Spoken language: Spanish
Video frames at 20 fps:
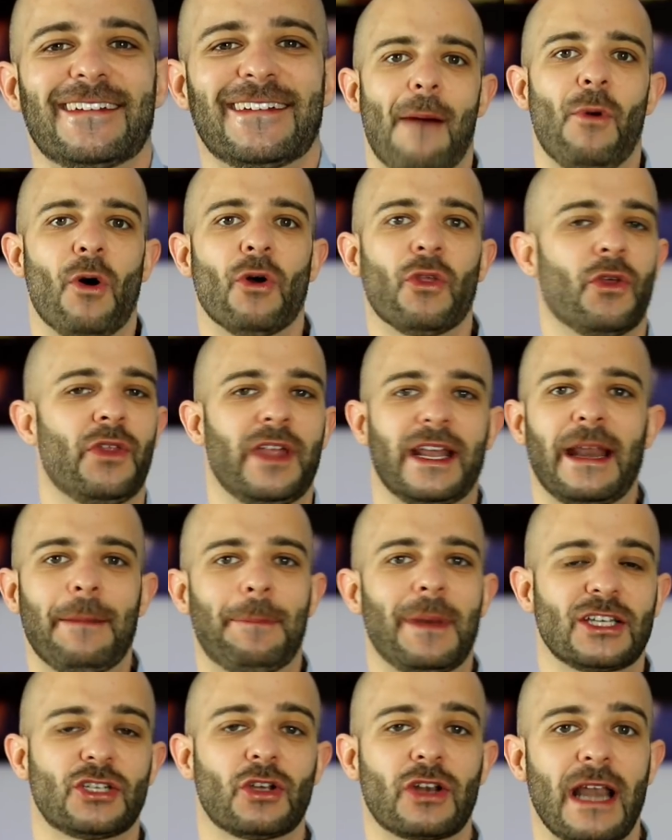A modo de
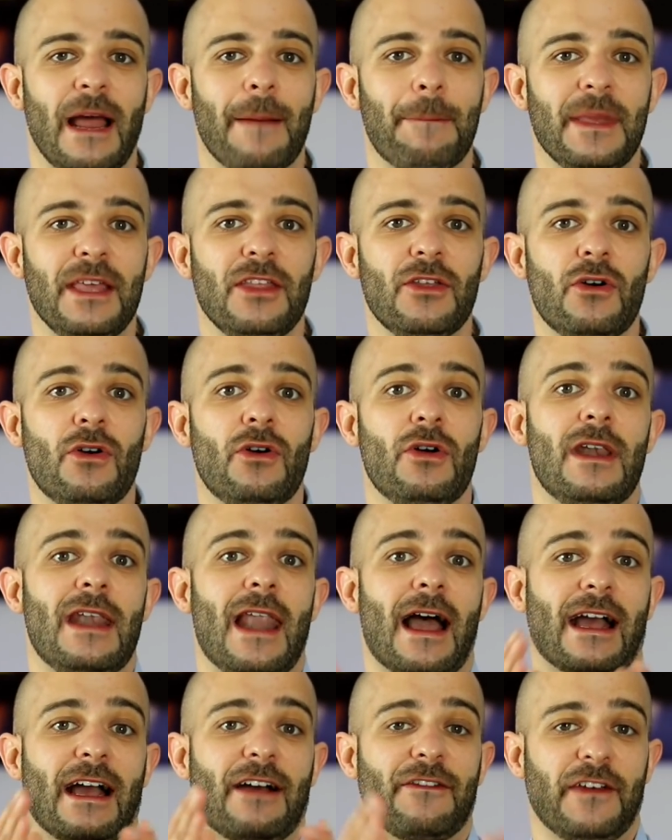repaso rápido,
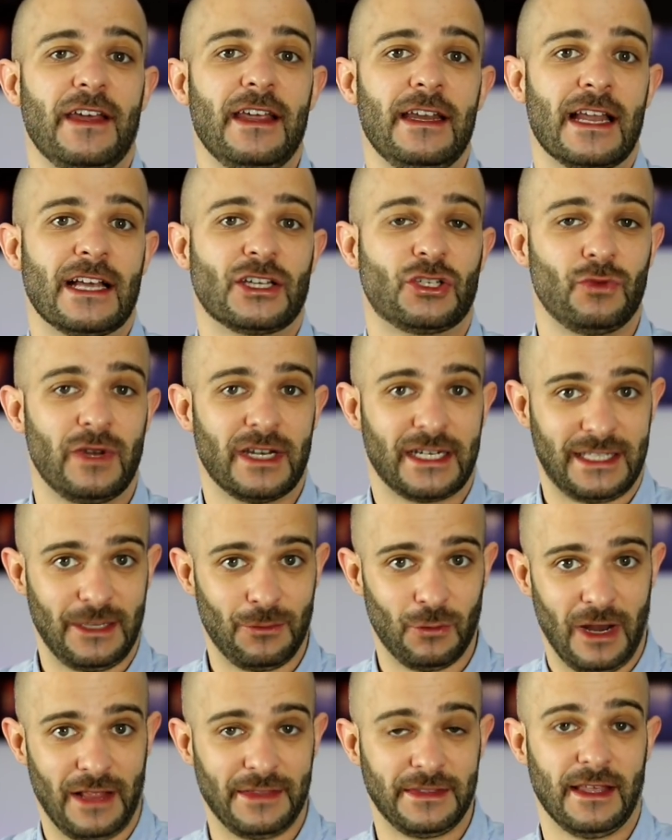la cafeína es un
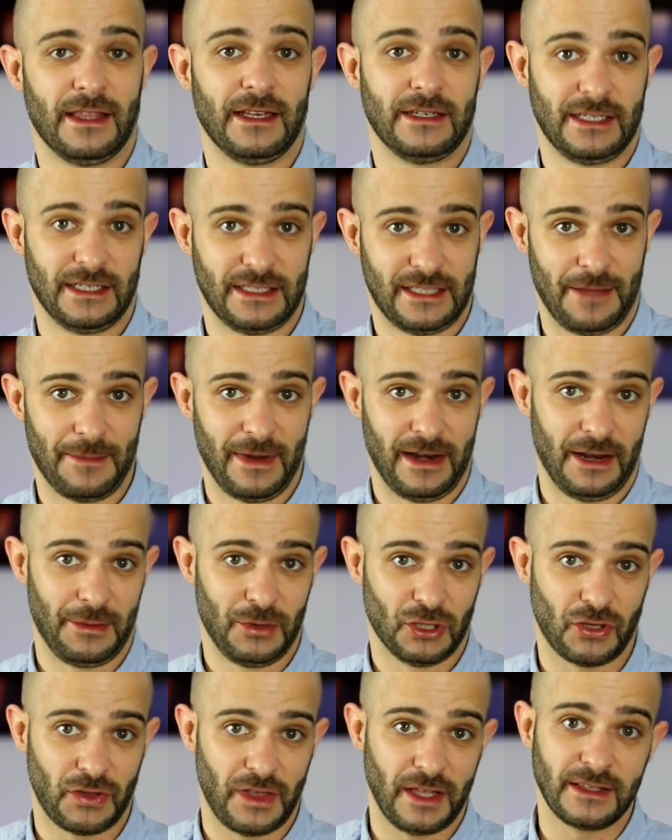estimulante del sistema
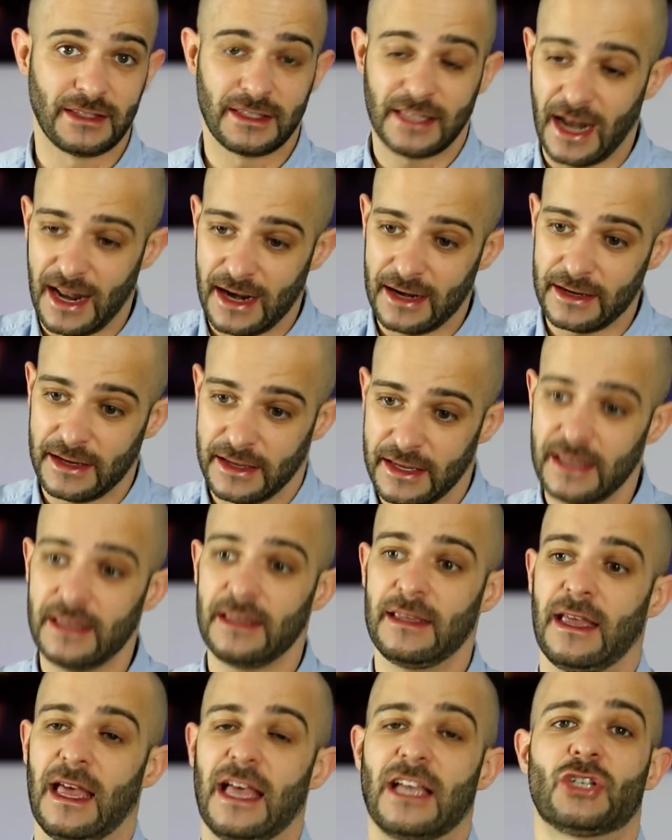nervioso central
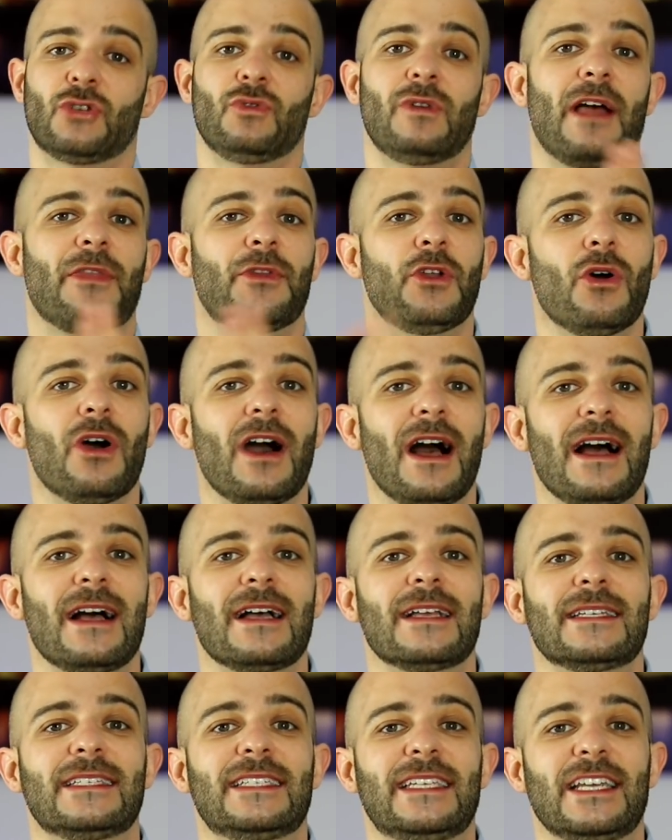y es una
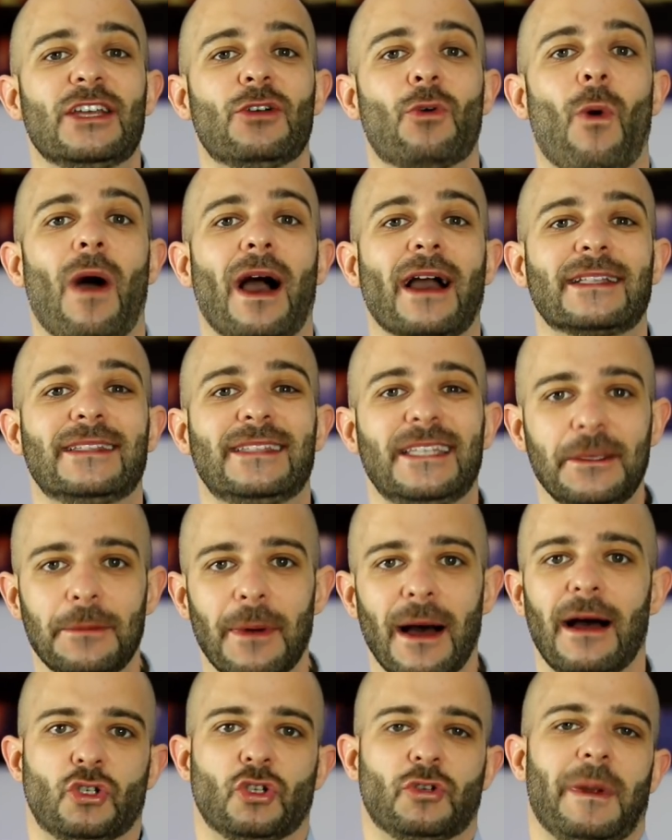droga
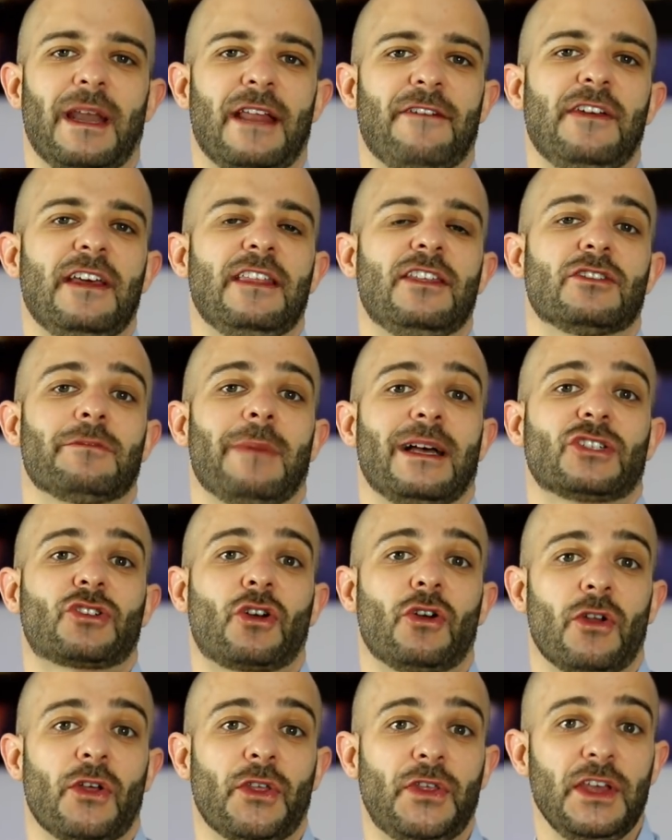psicoactiva. Sus beneficios más
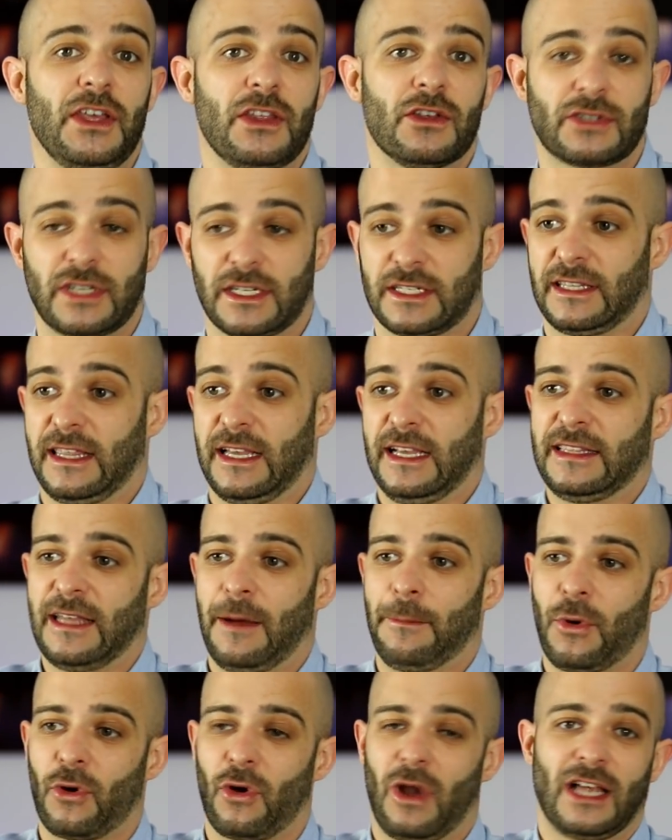conocidos es que te quita
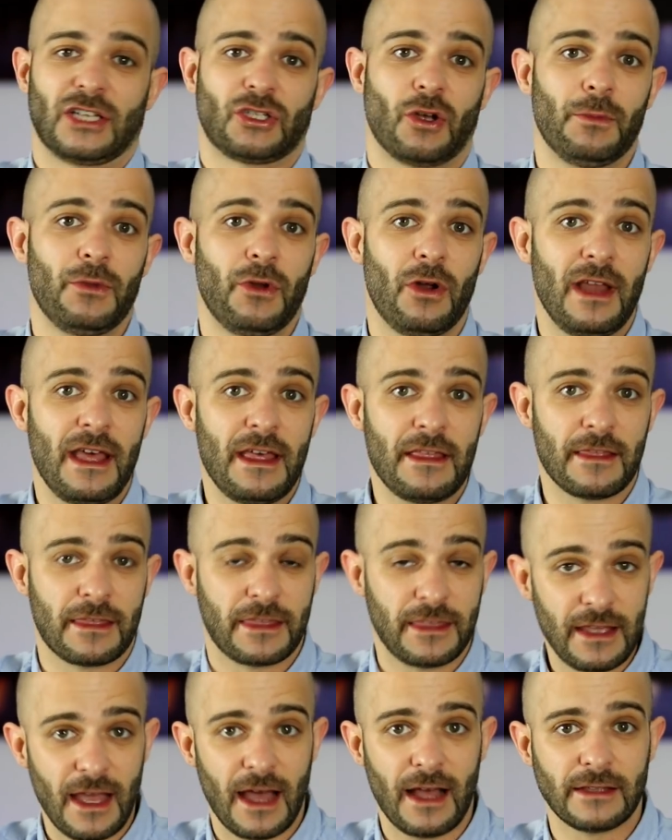un poco la
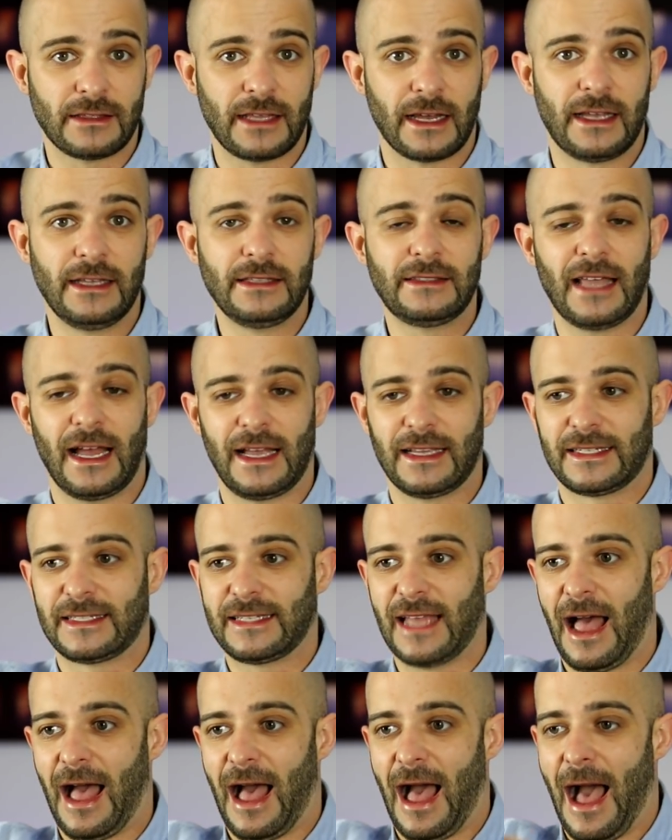somnolencia, te quita
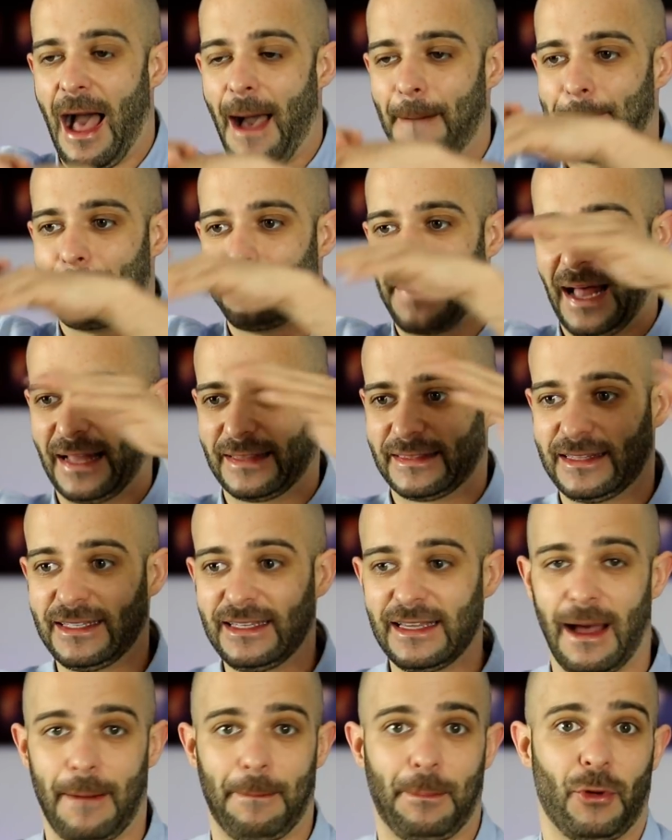esa
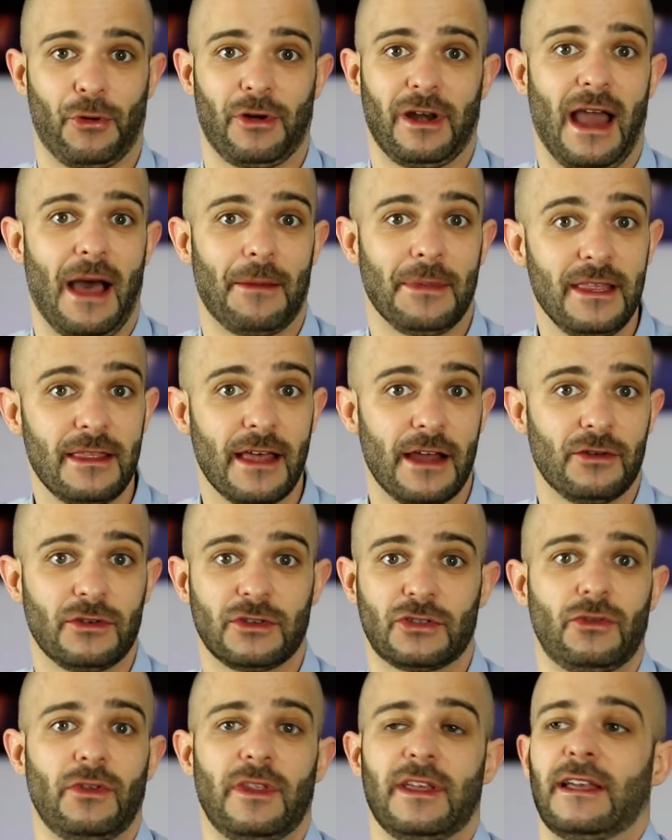apatía por la vida, ¿no?
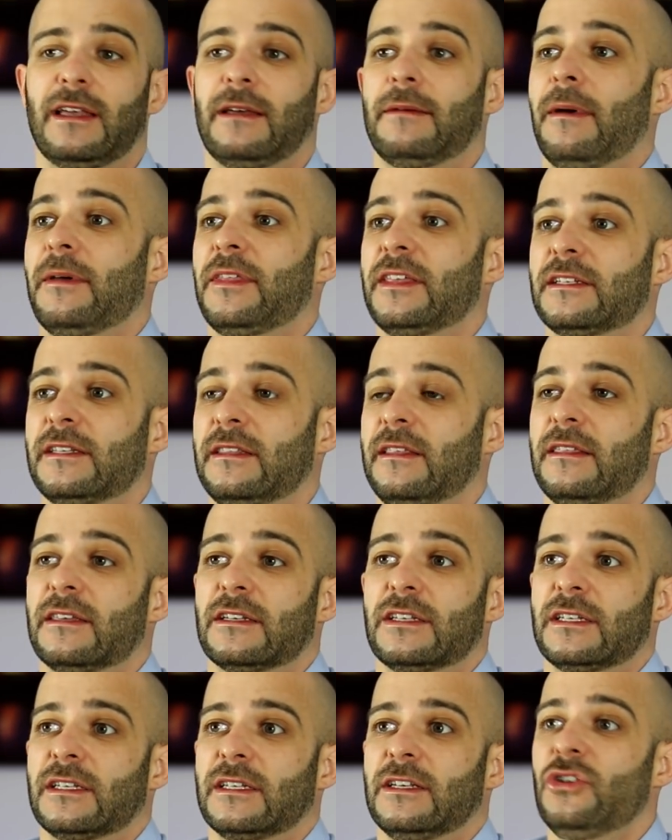Esto de que a veces
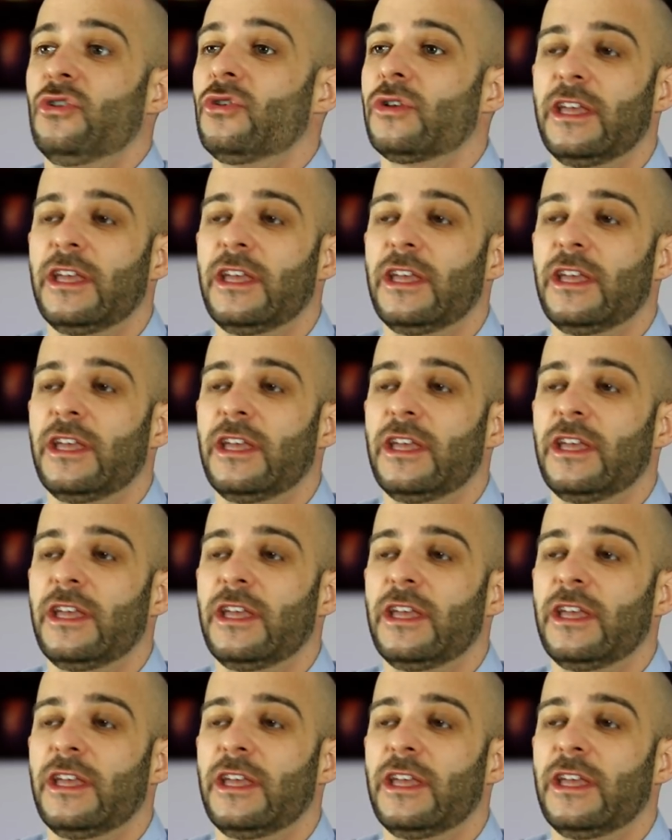dices, no